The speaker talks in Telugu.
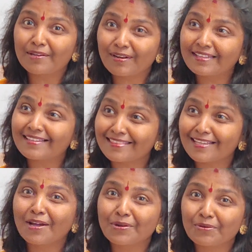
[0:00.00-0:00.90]
భార్య లేకపోతే
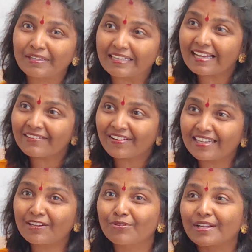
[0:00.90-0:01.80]
అత్తగారు ఇలా
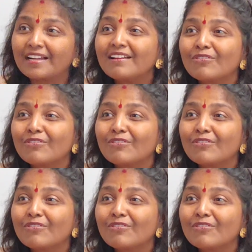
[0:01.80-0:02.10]
ఇవన్నీ కూడా